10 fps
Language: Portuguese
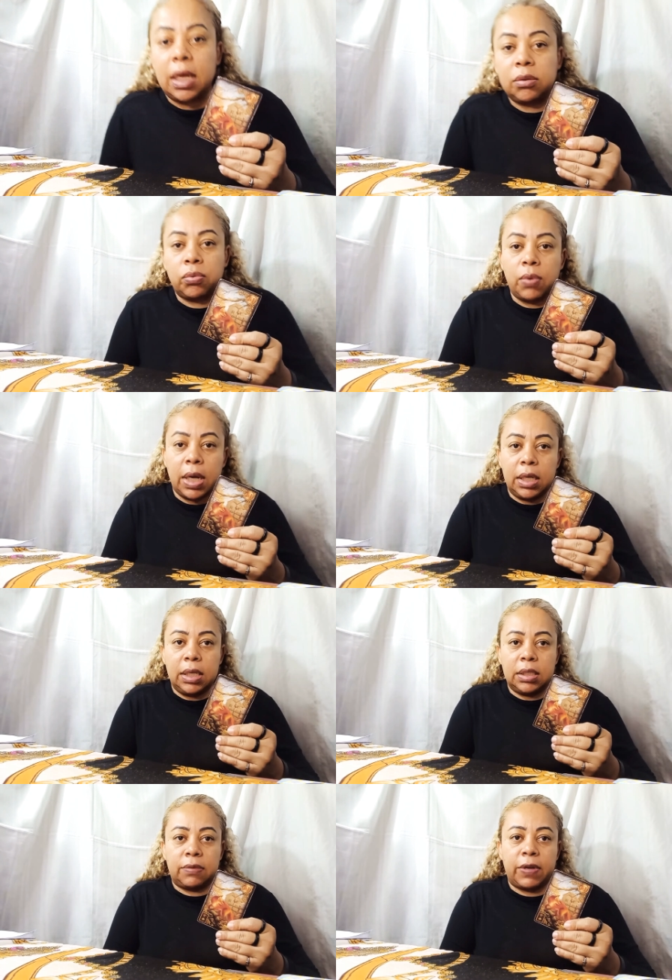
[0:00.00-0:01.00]
a tua
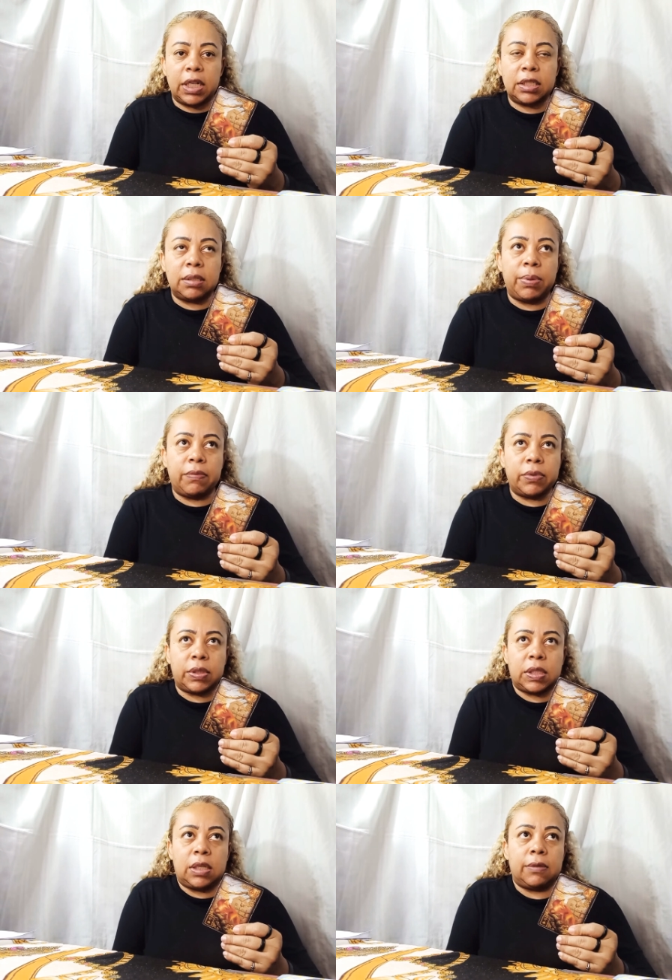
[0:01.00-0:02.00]
ex, fala assim para
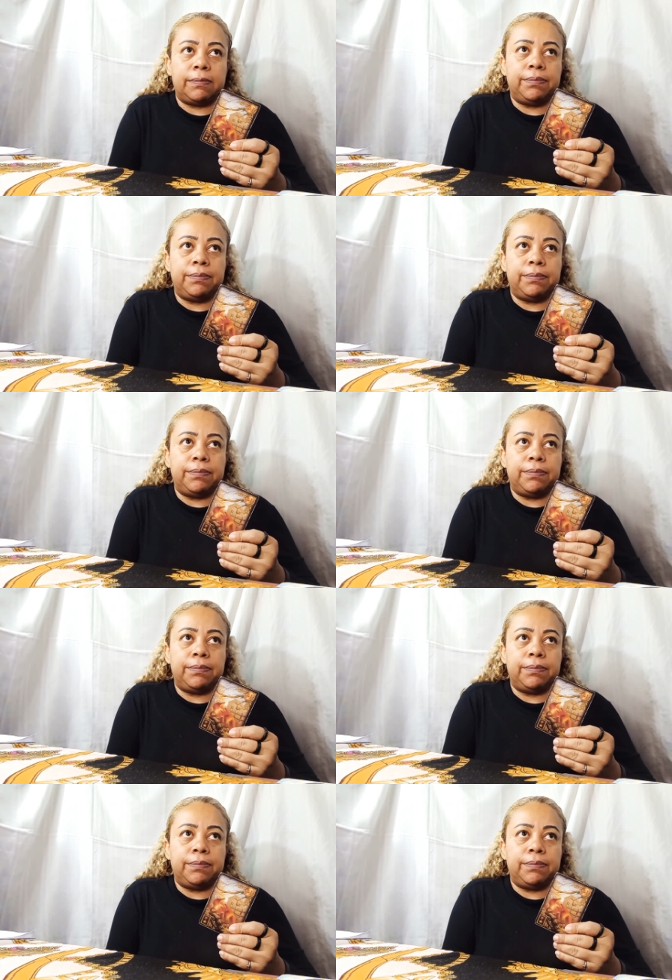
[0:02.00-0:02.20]
você.